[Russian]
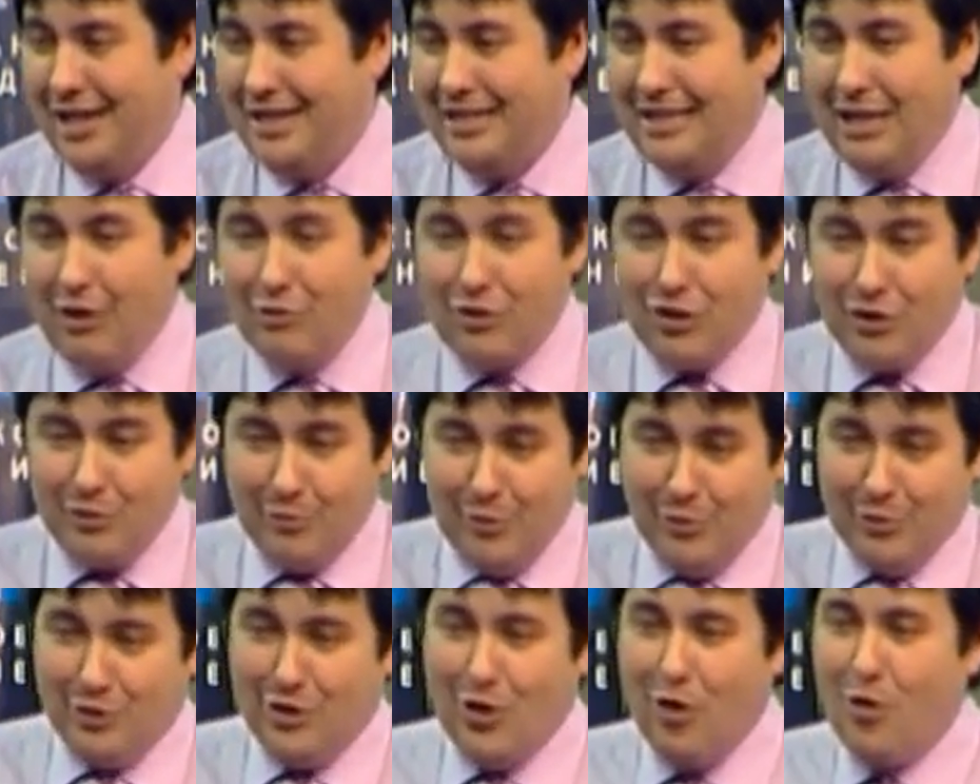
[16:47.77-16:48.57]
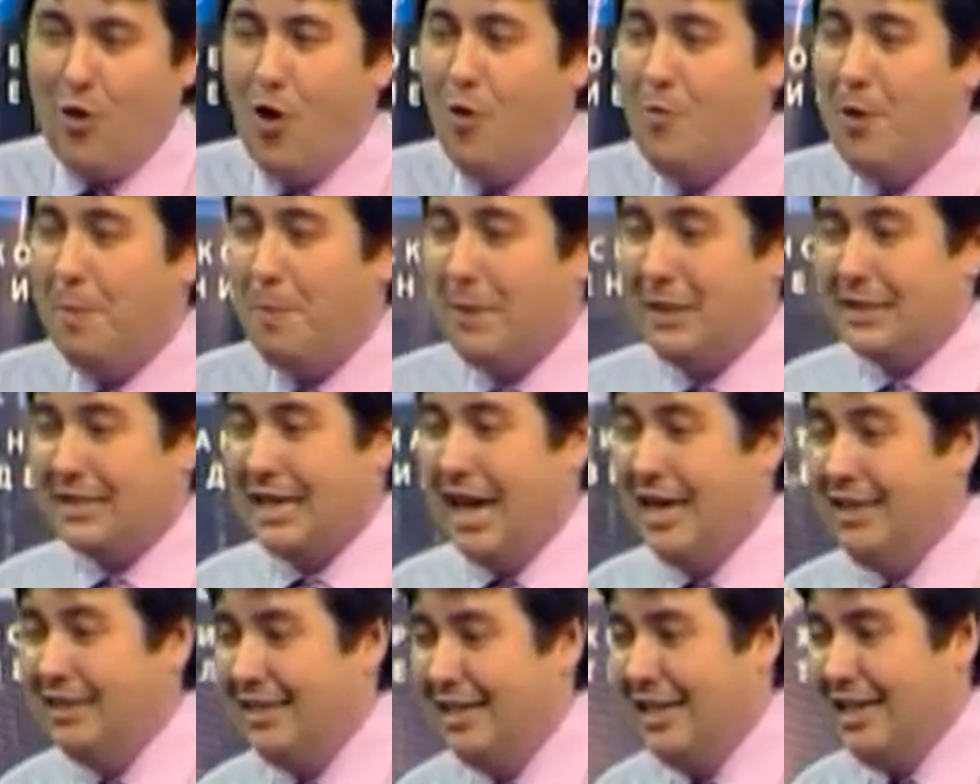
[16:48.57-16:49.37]
Я уже смотрю, знакомый
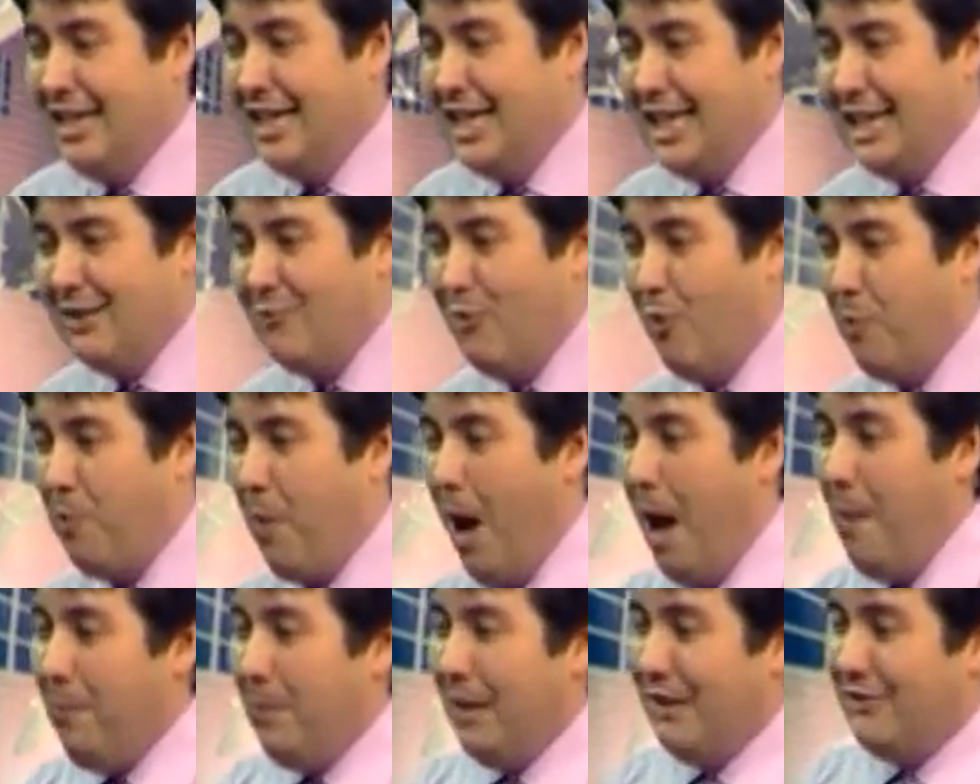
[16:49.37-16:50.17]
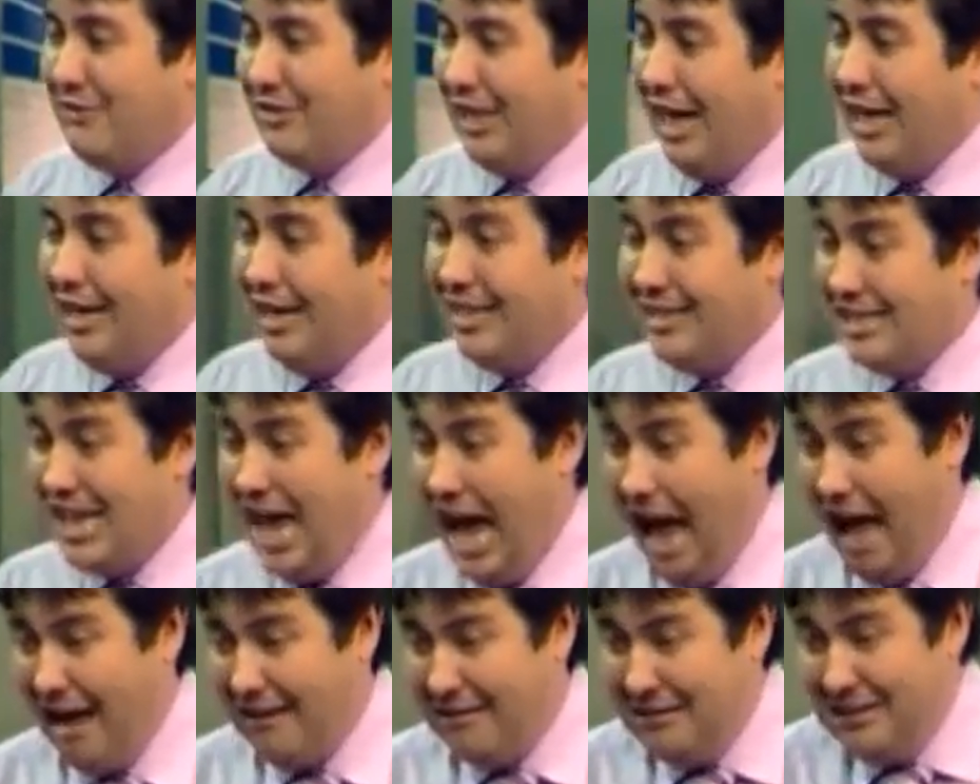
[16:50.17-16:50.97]
пацан, его папа и вся
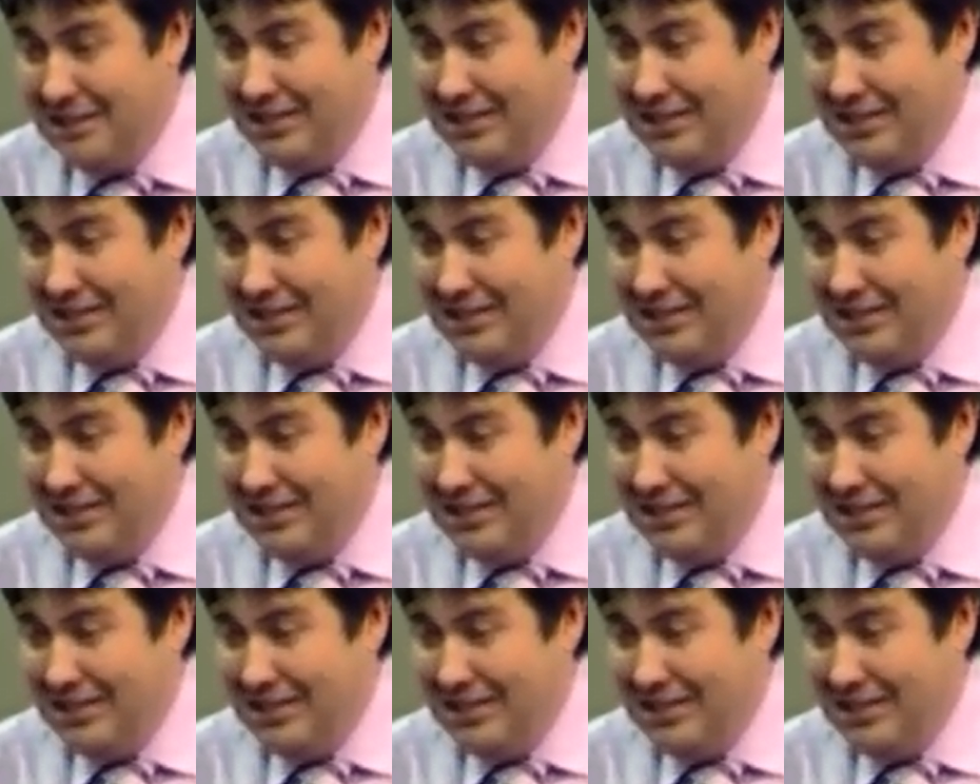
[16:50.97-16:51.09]
родня.